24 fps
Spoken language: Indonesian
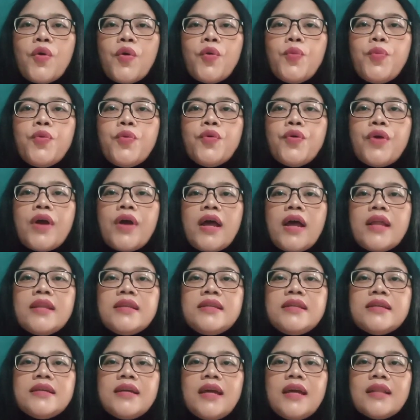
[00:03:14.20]

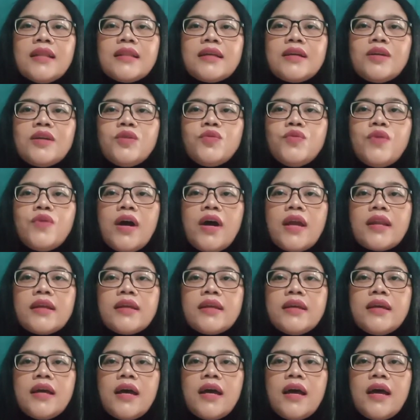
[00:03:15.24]
hubungan dengan
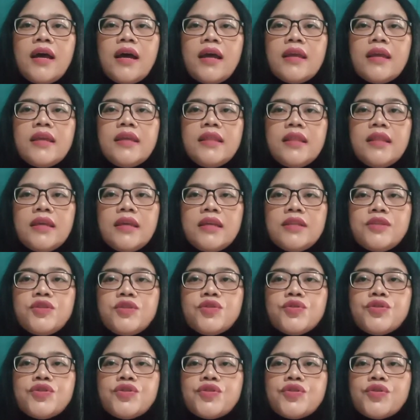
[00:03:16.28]
keluarga ini
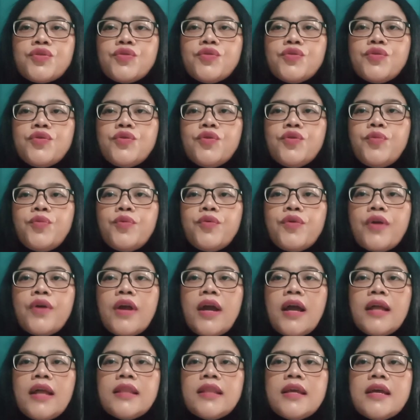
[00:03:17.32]
justru
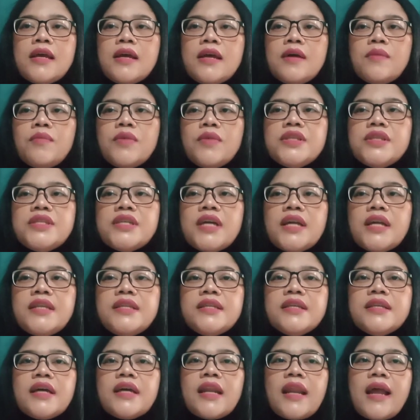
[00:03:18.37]
hubungan
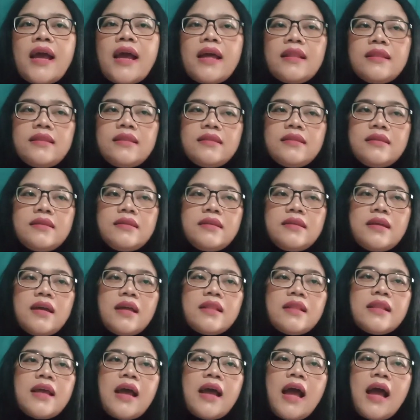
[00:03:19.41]
menjadi erat
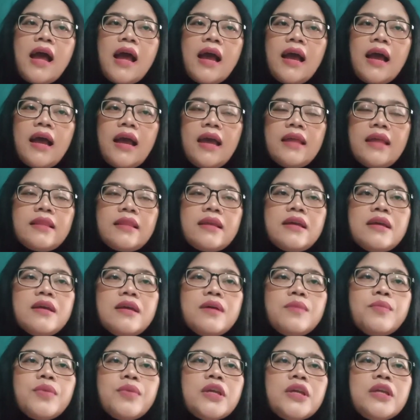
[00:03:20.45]
dan hangat.
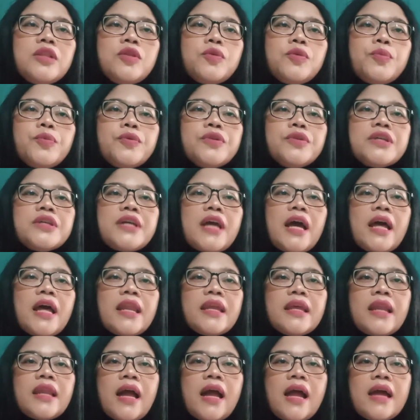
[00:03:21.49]
Begitupun
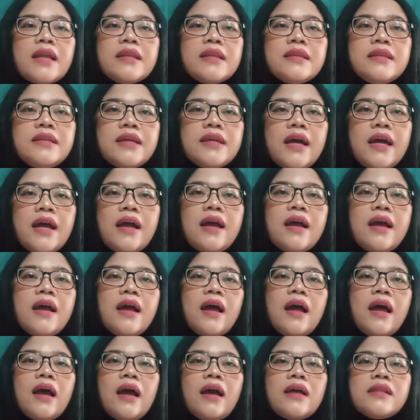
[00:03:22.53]
karir Anda
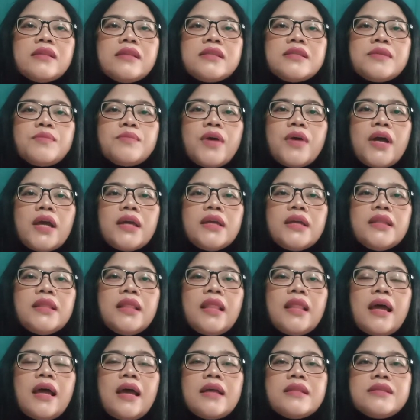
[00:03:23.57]
akan
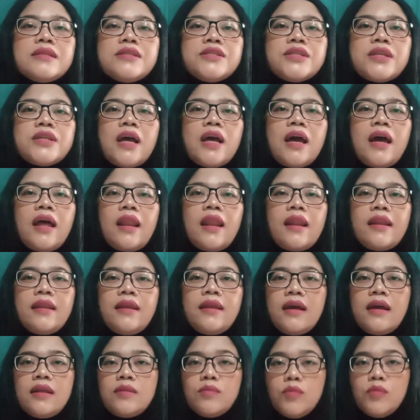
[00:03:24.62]
semakin lancar
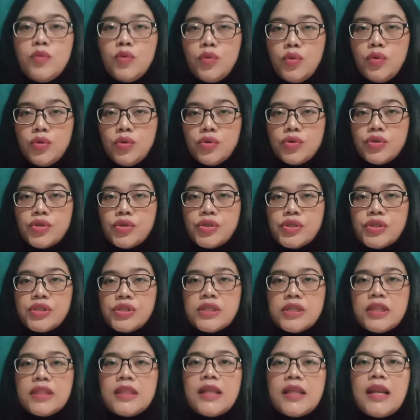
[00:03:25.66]
dan mulus
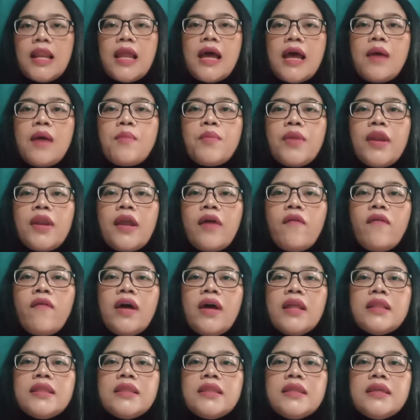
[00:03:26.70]
setelah
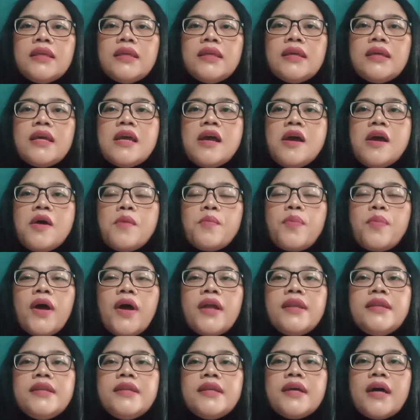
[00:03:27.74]
melewati
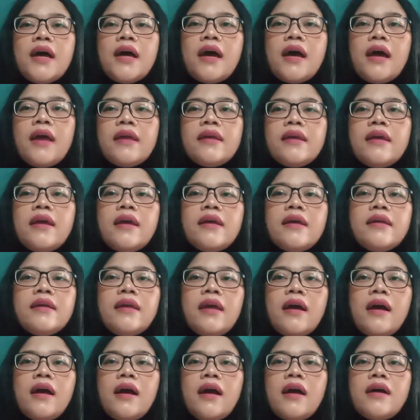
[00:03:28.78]
badai
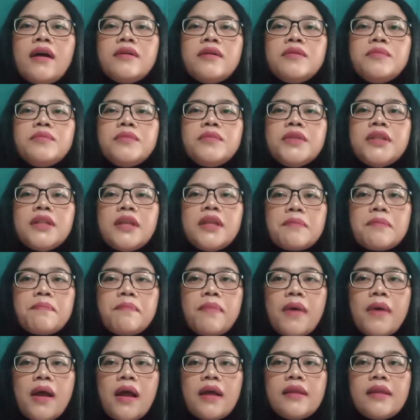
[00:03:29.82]
yang
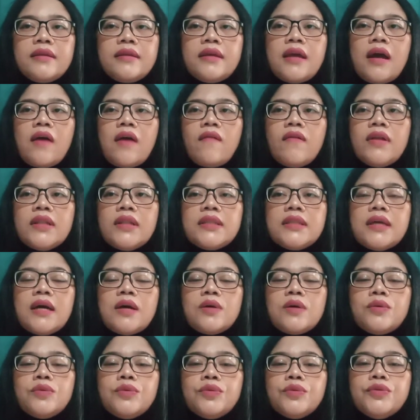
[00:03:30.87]
menerpa di awal
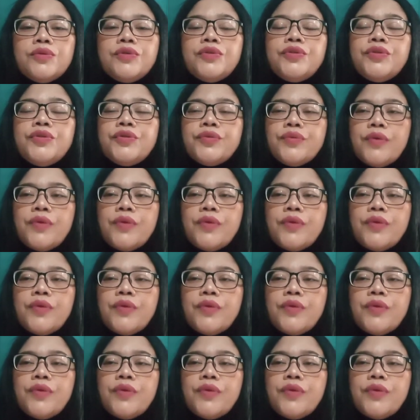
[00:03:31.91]
tahun